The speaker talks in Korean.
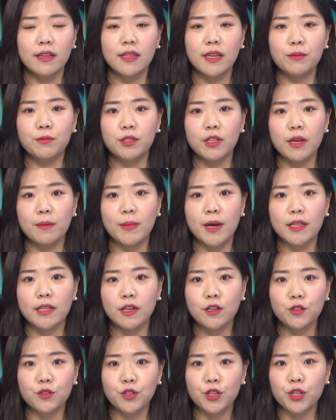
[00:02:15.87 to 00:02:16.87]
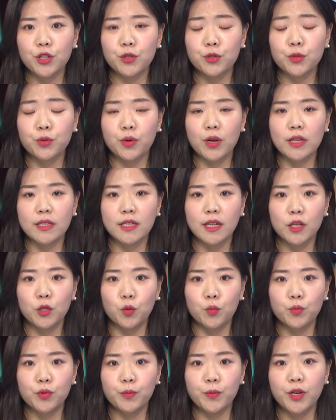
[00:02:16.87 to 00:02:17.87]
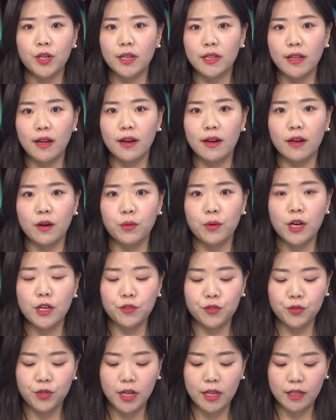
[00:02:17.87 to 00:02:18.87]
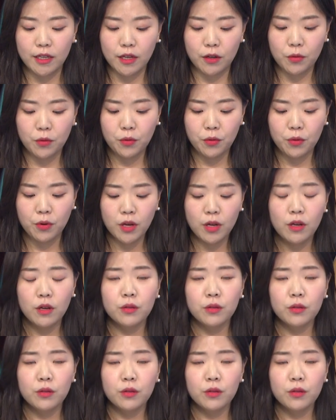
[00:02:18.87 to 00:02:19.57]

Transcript: 때문에 배당 수익률도 굉장히 높은 편이다라고 할 수가 있겠고